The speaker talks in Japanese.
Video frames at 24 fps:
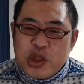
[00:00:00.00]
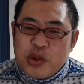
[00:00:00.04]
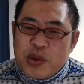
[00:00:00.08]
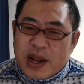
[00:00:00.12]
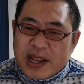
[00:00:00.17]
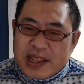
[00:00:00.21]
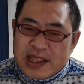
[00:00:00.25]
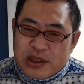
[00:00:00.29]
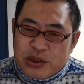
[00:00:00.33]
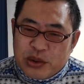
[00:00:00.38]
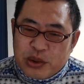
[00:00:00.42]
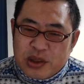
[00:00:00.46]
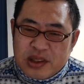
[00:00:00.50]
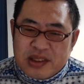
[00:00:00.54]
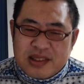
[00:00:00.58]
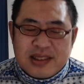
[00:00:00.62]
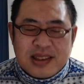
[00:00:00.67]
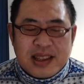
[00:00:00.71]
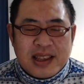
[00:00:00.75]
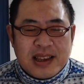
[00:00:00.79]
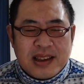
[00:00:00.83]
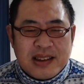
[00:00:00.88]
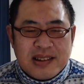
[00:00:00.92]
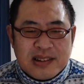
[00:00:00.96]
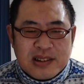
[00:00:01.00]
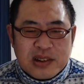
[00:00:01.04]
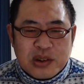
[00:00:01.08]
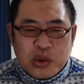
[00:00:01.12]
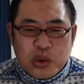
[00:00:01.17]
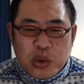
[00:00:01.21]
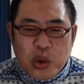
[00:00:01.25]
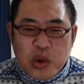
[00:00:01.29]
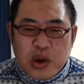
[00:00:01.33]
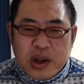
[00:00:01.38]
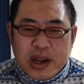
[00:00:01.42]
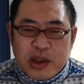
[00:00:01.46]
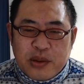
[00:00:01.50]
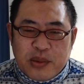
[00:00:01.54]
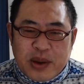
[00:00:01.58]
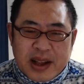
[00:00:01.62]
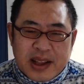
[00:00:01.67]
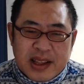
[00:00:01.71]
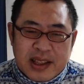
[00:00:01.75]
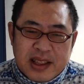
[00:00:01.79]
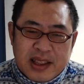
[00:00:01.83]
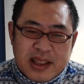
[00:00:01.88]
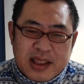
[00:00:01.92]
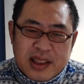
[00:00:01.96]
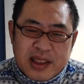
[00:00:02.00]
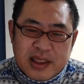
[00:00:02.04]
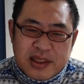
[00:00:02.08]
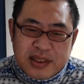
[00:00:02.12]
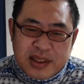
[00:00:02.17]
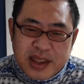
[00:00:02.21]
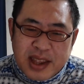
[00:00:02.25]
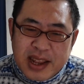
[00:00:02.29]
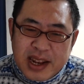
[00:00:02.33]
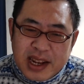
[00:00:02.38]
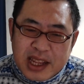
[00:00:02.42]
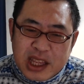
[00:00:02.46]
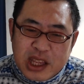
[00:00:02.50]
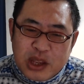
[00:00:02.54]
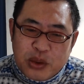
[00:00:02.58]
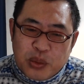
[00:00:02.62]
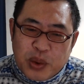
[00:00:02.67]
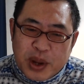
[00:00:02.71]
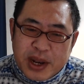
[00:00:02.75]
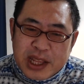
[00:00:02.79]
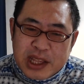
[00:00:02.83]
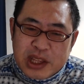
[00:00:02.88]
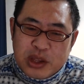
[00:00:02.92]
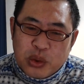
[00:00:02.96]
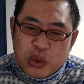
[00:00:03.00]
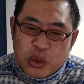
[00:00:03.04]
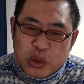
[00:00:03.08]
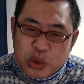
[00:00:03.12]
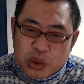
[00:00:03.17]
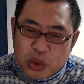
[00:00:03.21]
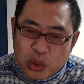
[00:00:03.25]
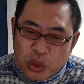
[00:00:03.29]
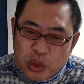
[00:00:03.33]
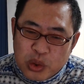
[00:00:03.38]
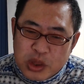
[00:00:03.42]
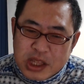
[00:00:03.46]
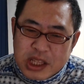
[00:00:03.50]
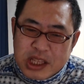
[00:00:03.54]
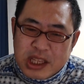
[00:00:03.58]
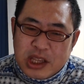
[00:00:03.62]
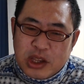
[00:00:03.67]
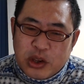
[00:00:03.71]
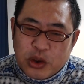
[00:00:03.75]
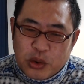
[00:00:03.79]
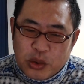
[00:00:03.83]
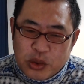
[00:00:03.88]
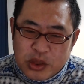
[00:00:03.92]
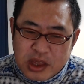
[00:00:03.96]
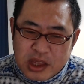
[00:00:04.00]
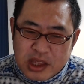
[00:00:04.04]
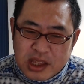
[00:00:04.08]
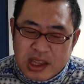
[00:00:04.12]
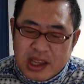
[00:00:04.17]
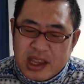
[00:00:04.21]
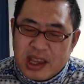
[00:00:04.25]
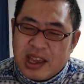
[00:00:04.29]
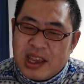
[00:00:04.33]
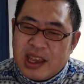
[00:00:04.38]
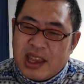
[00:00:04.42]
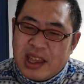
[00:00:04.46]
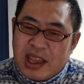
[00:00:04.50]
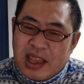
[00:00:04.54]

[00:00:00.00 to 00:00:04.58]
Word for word: こんにちは、金黒です。今回は、西暦和暦を同時に表示、